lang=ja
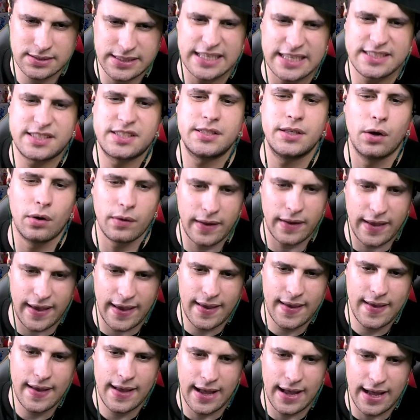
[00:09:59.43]
ですよ
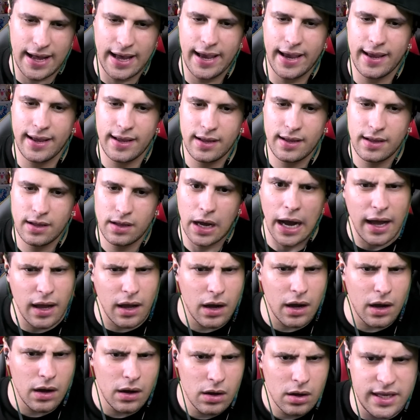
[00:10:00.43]
ね。はい。あ、
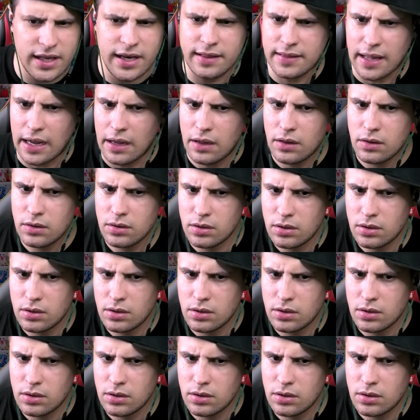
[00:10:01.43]
ギリタ？